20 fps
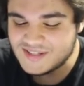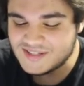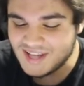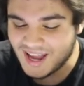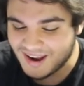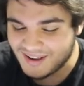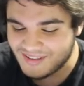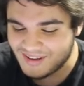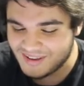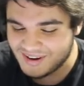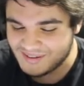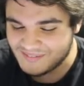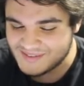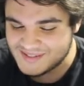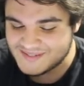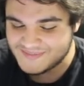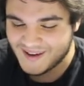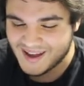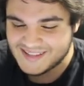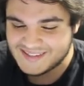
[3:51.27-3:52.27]
Já
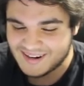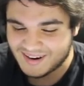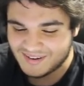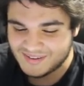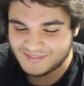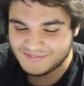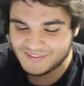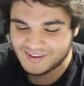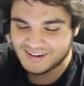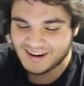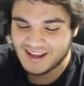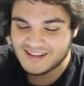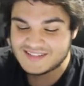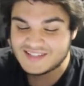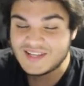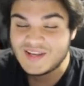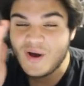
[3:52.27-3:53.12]
clonamos mais dragões infernais